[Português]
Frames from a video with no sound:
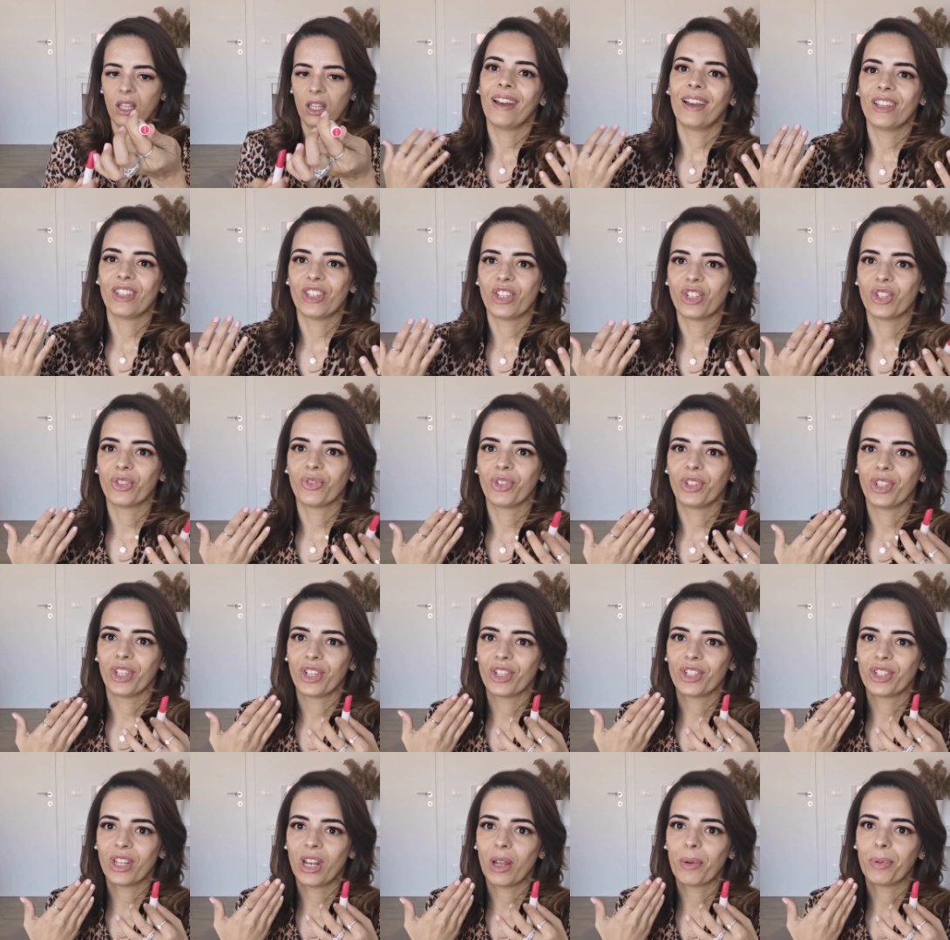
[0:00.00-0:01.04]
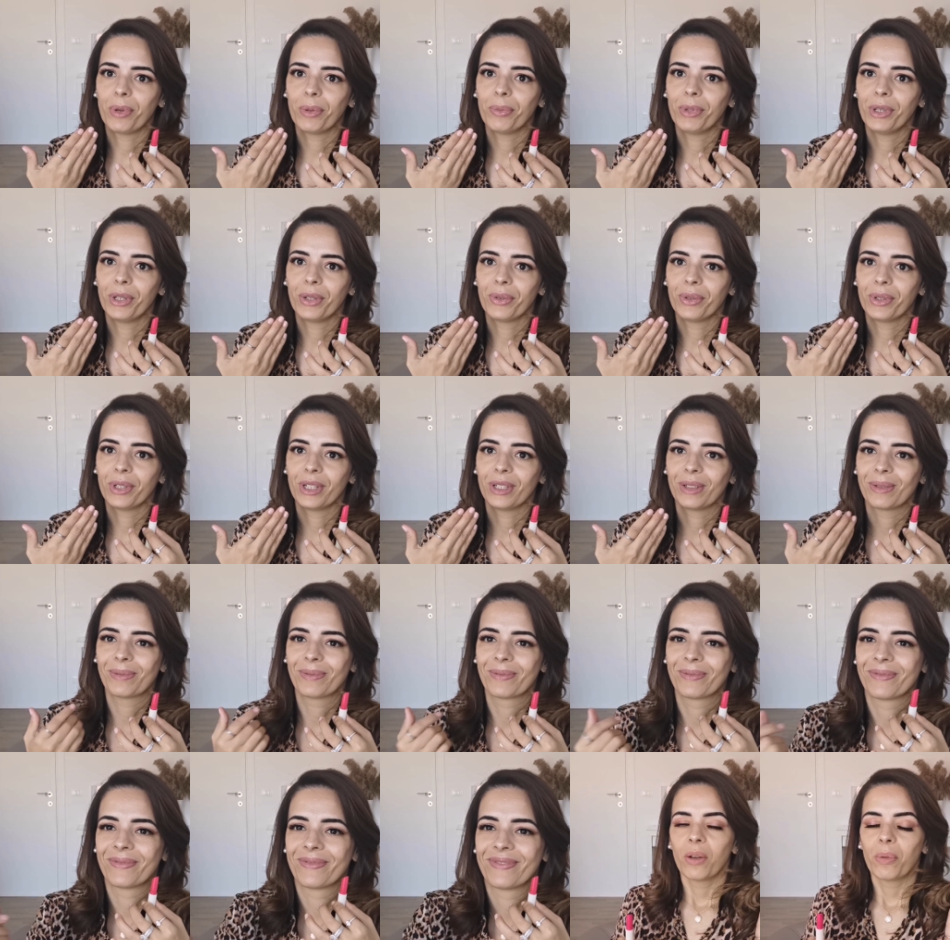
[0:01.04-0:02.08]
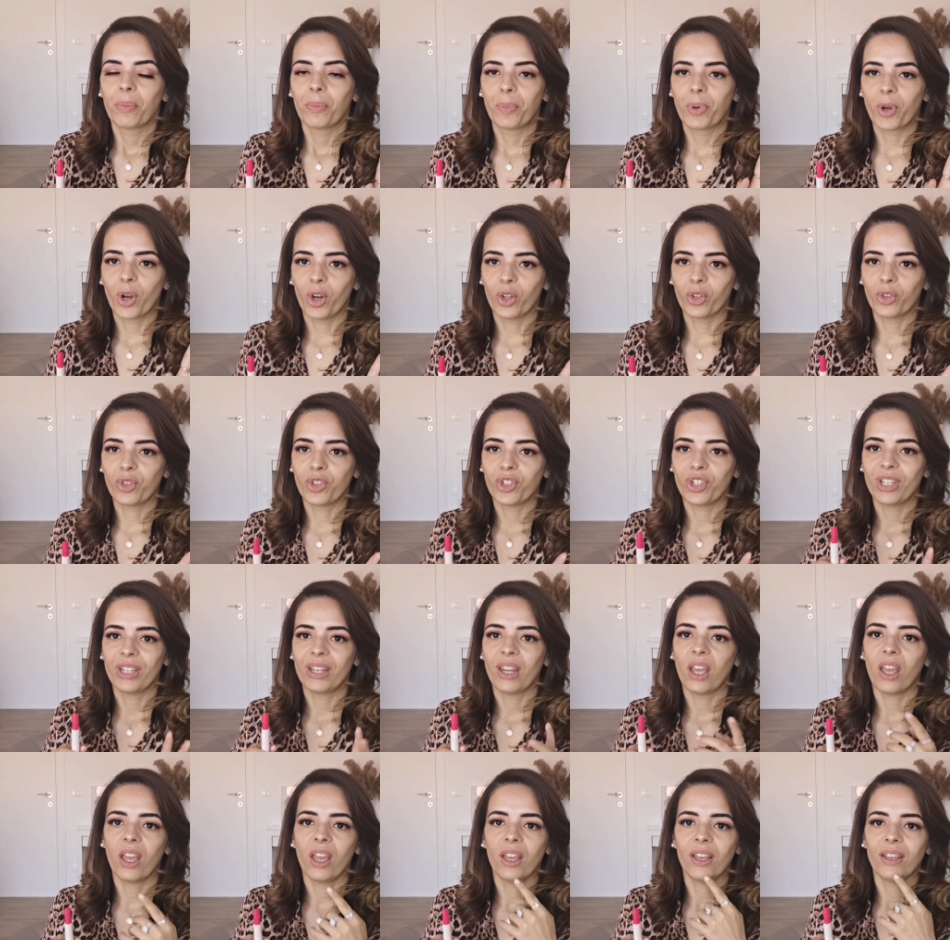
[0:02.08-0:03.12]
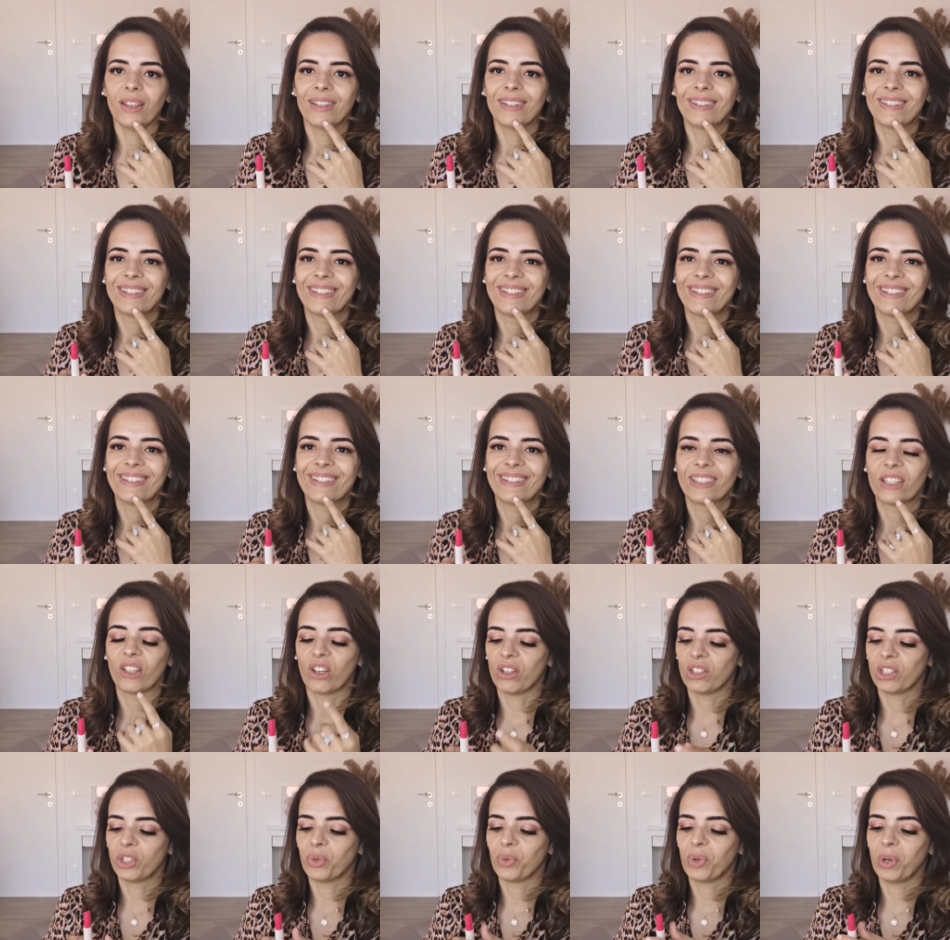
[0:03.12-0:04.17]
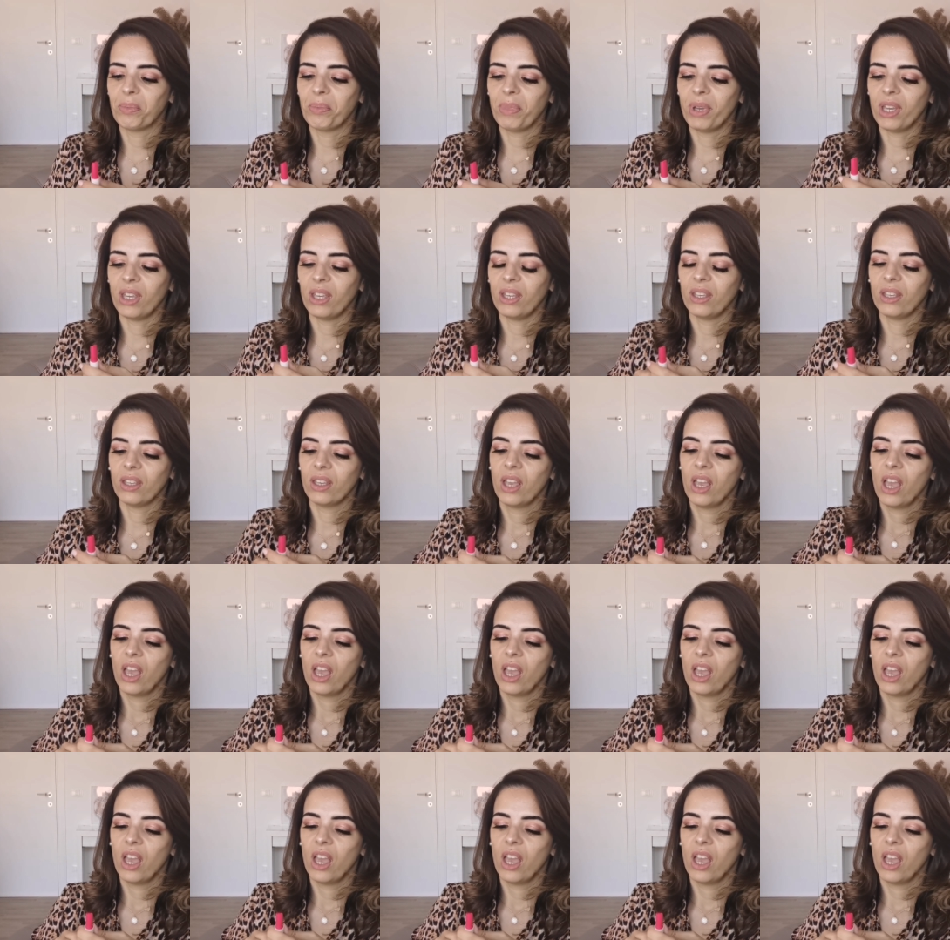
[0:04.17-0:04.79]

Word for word: Ai, gente, eu vou ter que tirar primeiro, né? Pronto, tirei. Nossa, eu amei.